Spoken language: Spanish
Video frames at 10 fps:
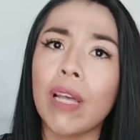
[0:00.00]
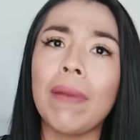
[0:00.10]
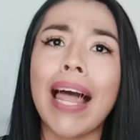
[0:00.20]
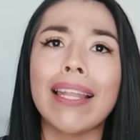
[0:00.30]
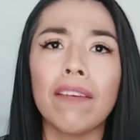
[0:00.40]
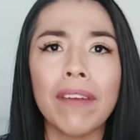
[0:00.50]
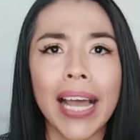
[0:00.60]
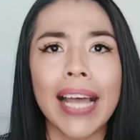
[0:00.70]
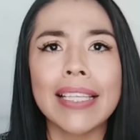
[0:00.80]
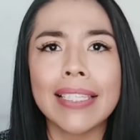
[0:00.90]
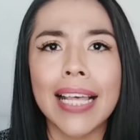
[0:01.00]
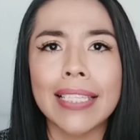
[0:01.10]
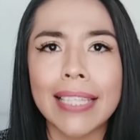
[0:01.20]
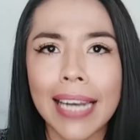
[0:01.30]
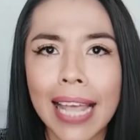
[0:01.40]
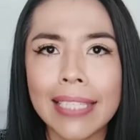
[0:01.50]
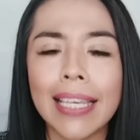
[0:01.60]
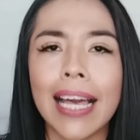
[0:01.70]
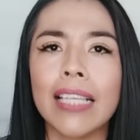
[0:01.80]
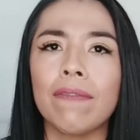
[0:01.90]
a hablar de fragancias
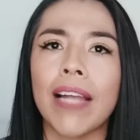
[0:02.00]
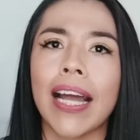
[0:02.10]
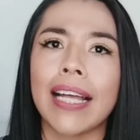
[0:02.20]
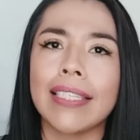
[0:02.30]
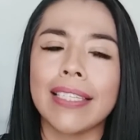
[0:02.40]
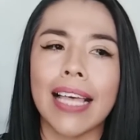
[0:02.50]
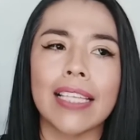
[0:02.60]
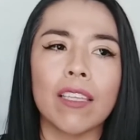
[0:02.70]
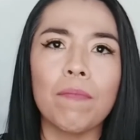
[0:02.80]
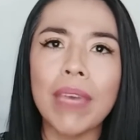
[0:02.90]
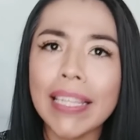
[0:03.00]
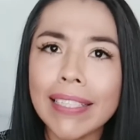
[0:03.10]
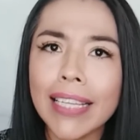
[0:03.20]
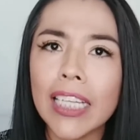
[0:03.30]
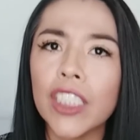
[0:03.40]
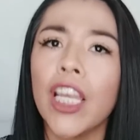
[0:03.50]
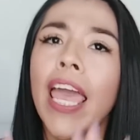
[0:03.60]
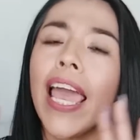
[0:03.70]
clásicas, fragancias vintage.